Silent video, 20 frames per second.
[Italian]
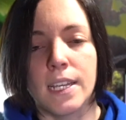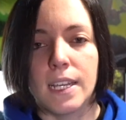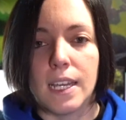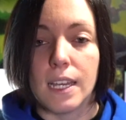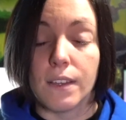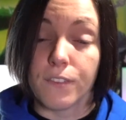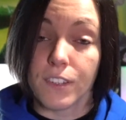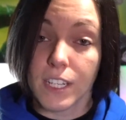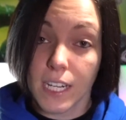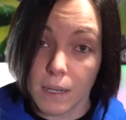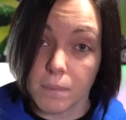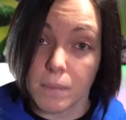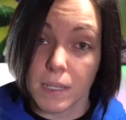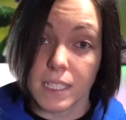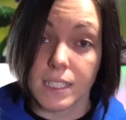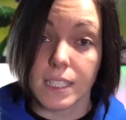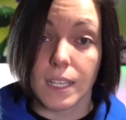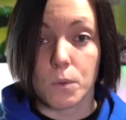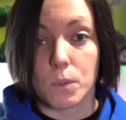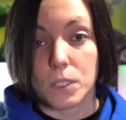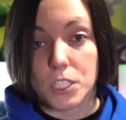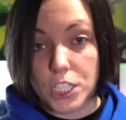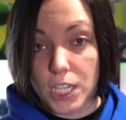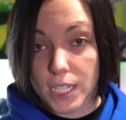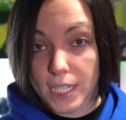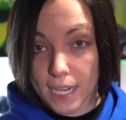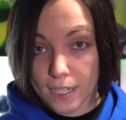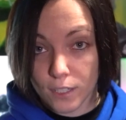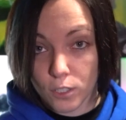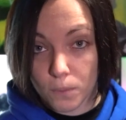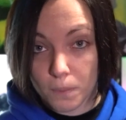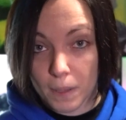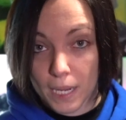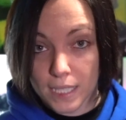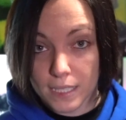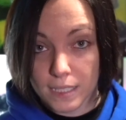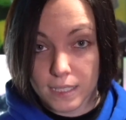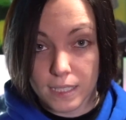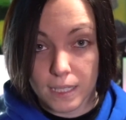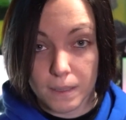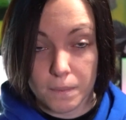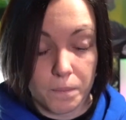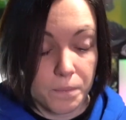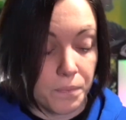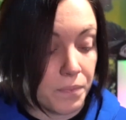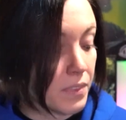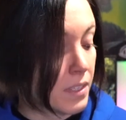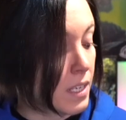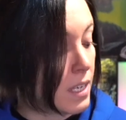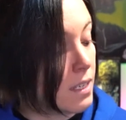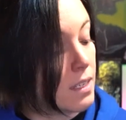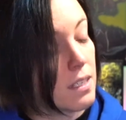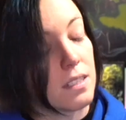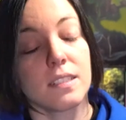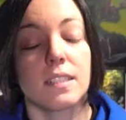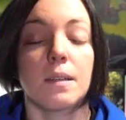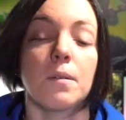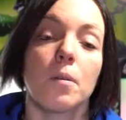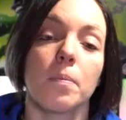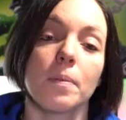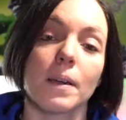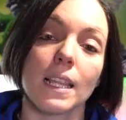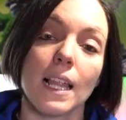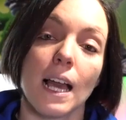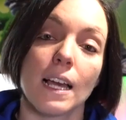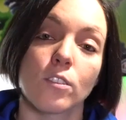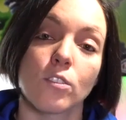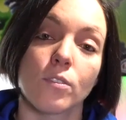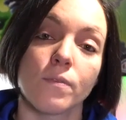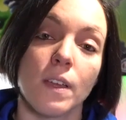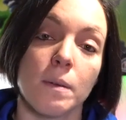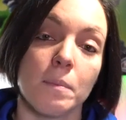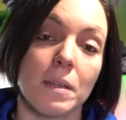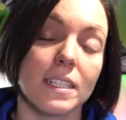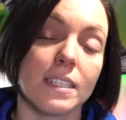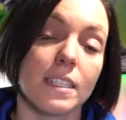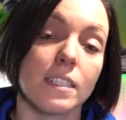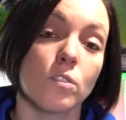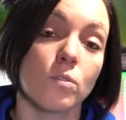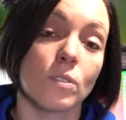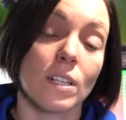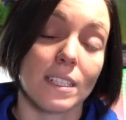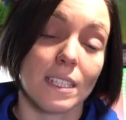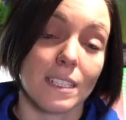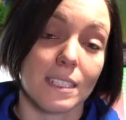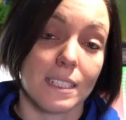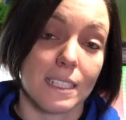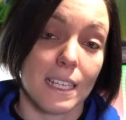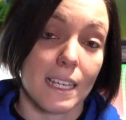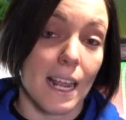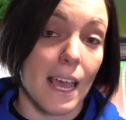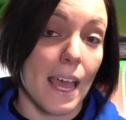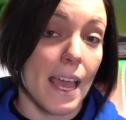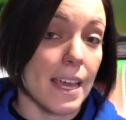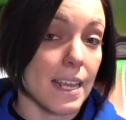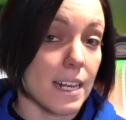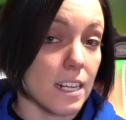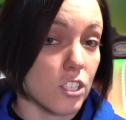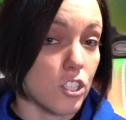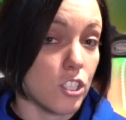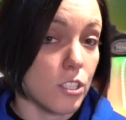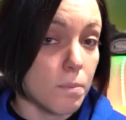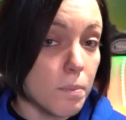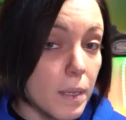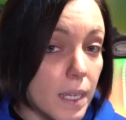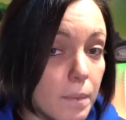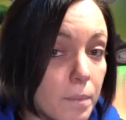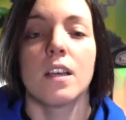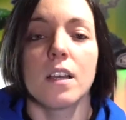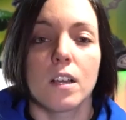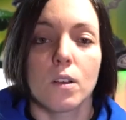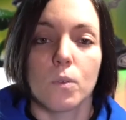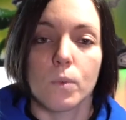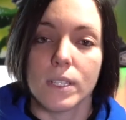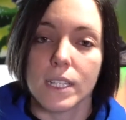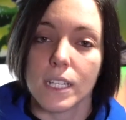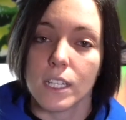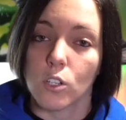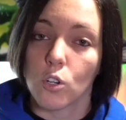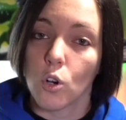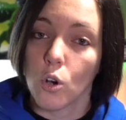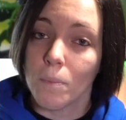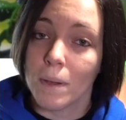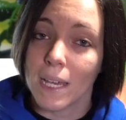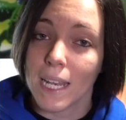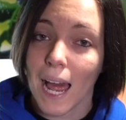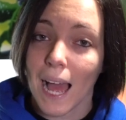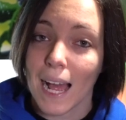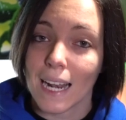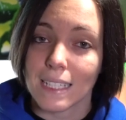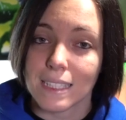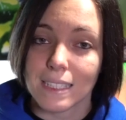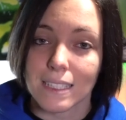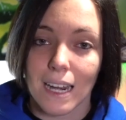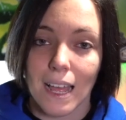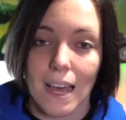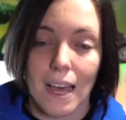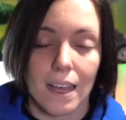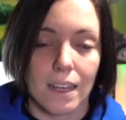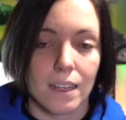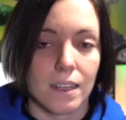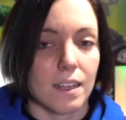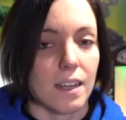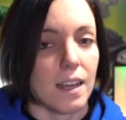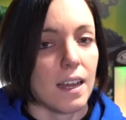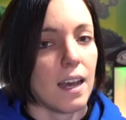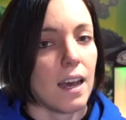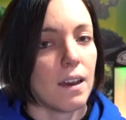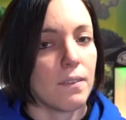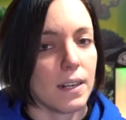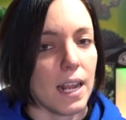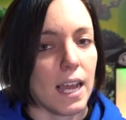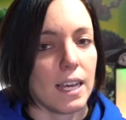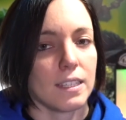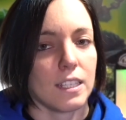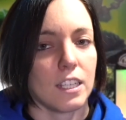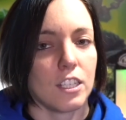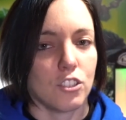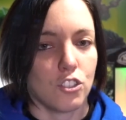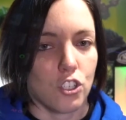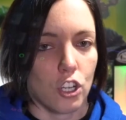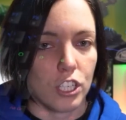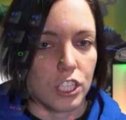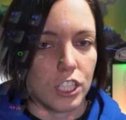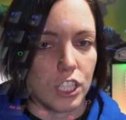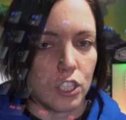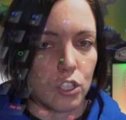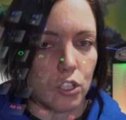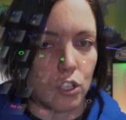E finalmente qui ce li hanno messi. Stiamo parlando ovviamente di una tastiera RGB, quindi come l'altra avrà dei giochi di